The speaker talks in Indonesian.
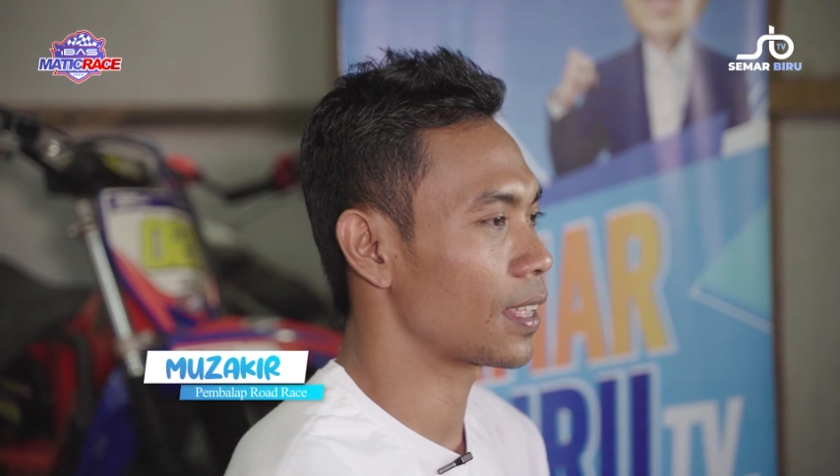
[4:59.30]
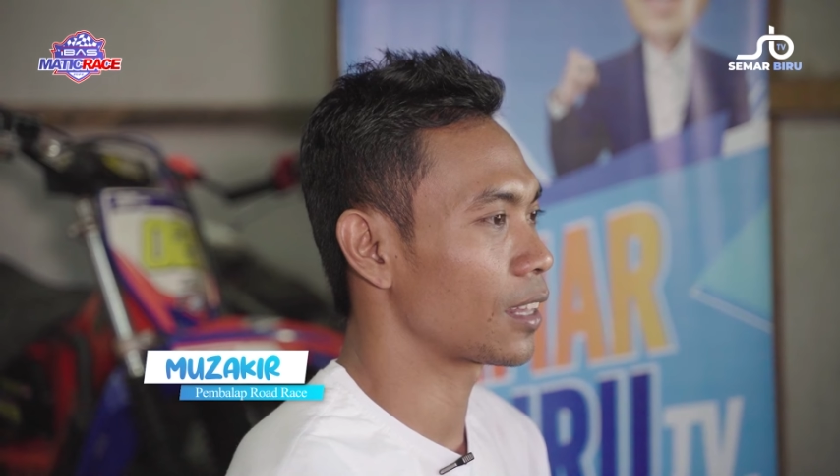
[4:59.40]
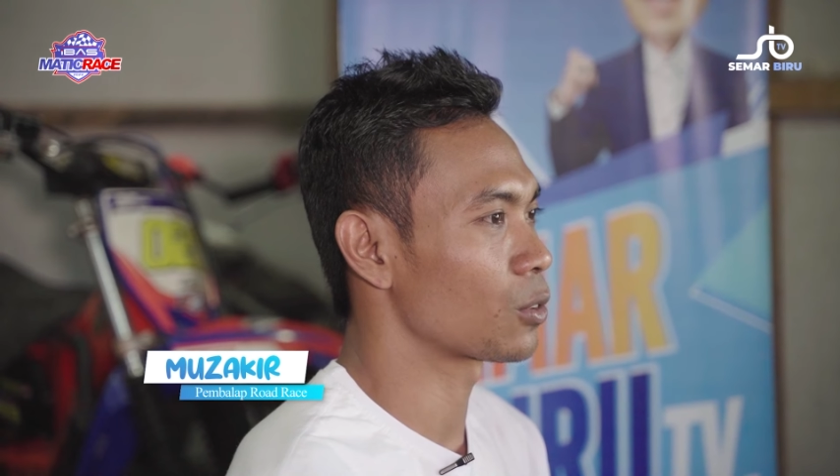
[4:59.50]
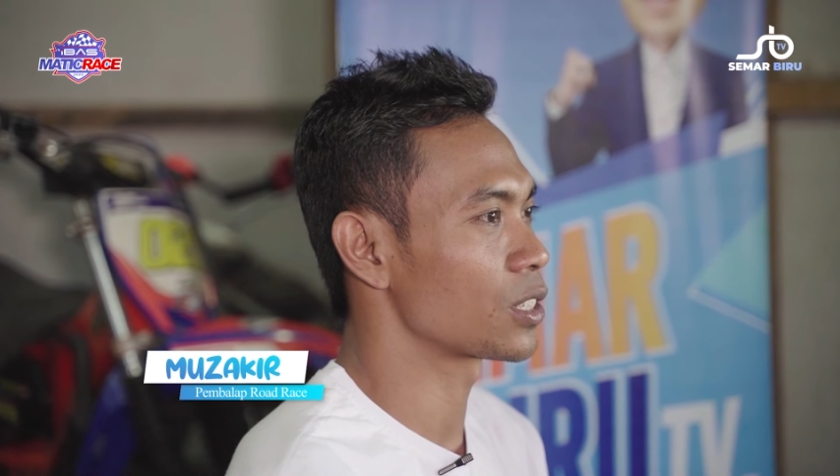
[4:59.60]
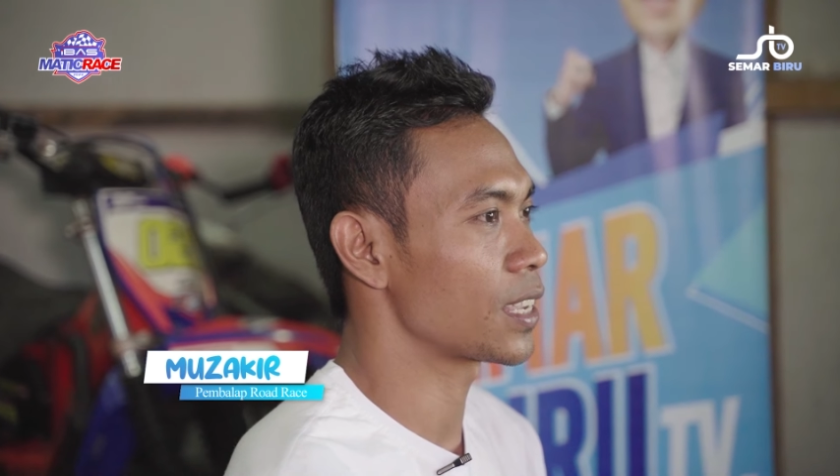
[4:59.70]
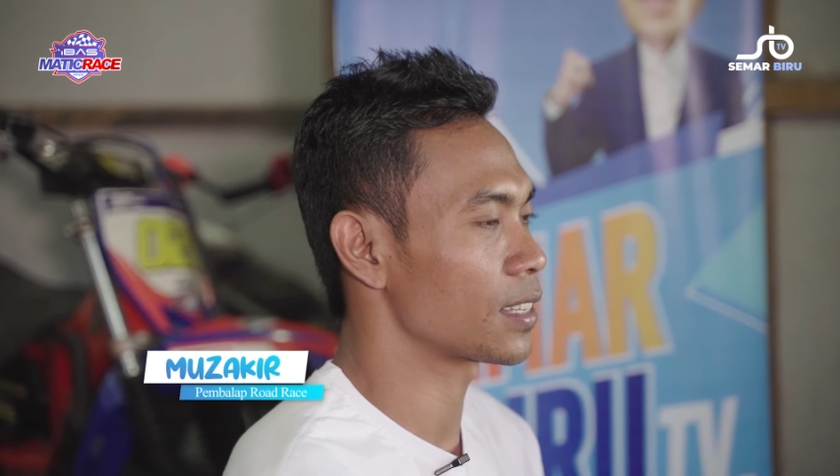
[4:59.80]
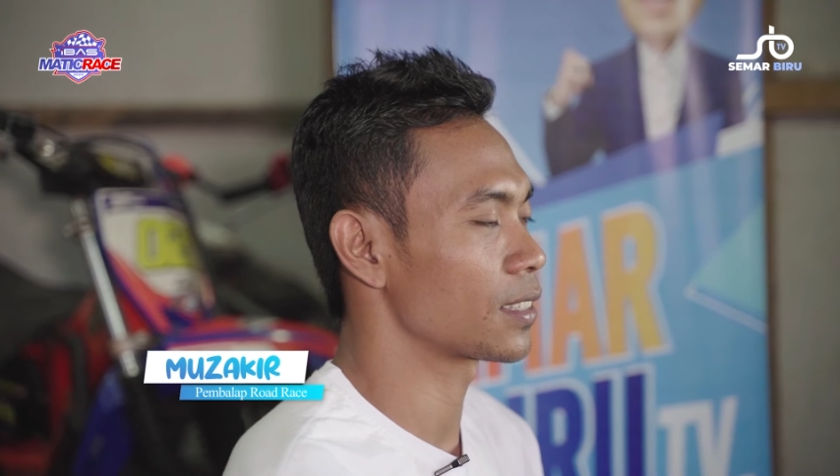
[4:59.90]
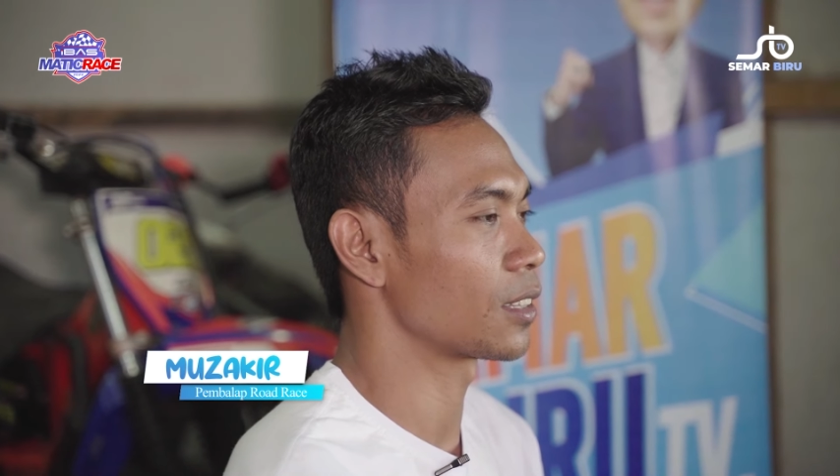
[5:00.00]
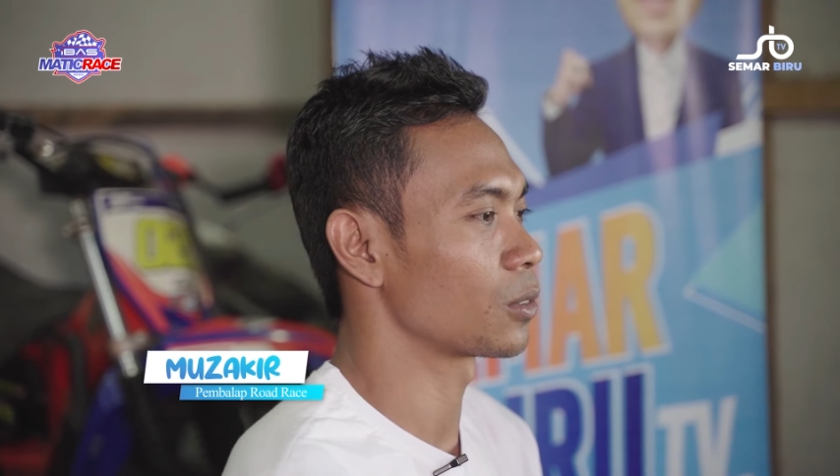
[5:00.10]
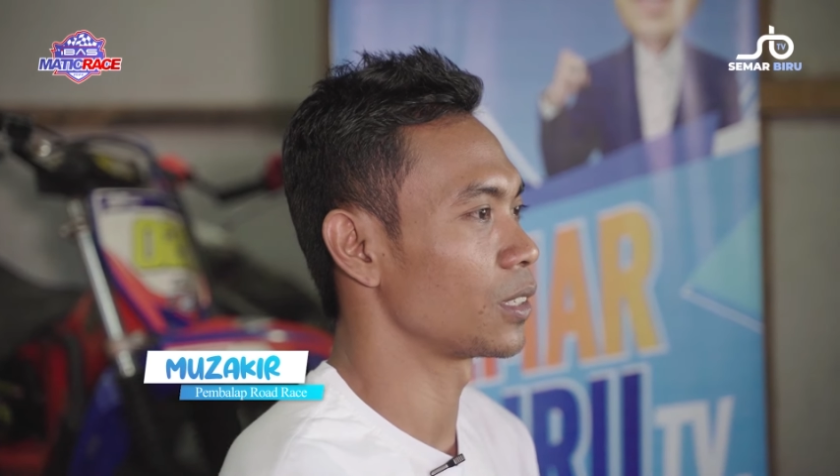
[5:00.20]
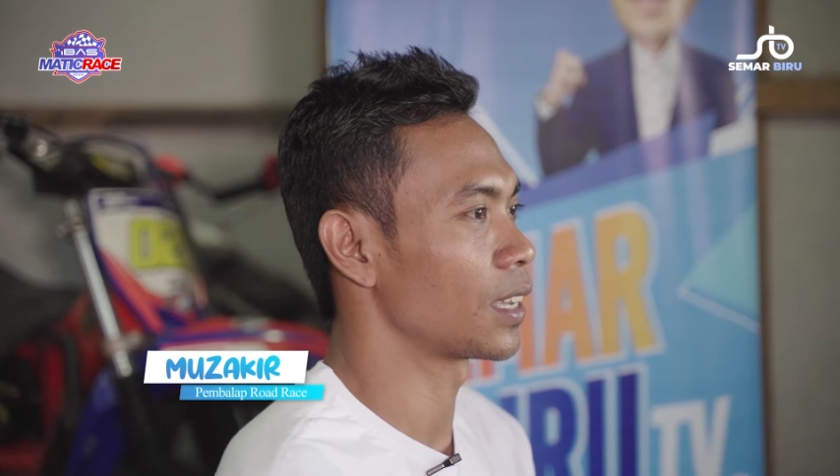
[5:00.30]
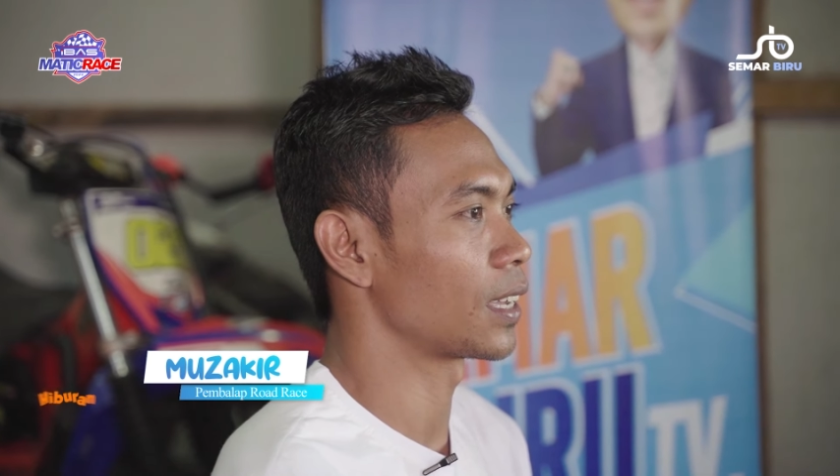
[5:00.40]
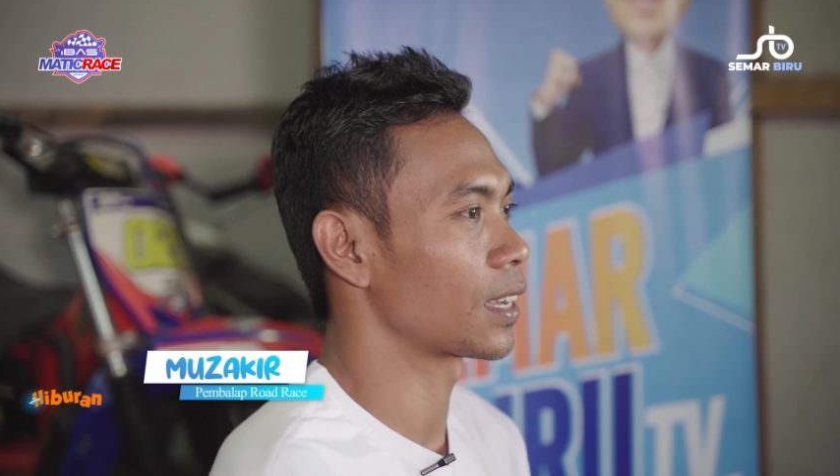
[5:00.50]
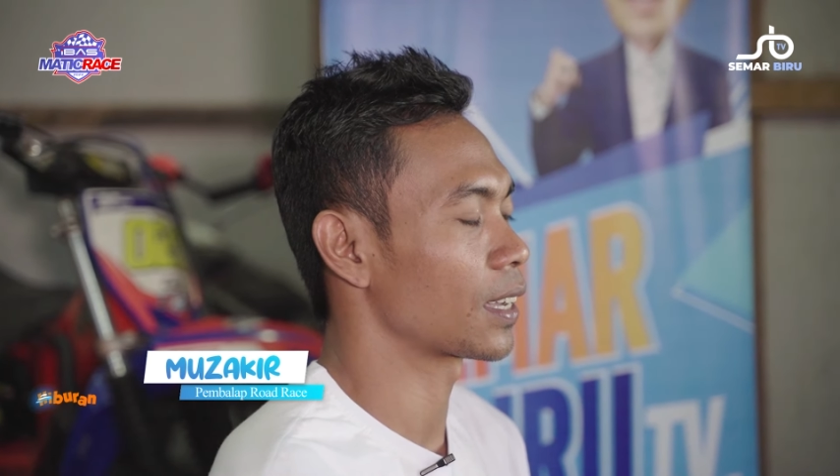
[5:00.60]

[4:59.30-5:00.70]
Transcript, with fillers: antusias tentunya,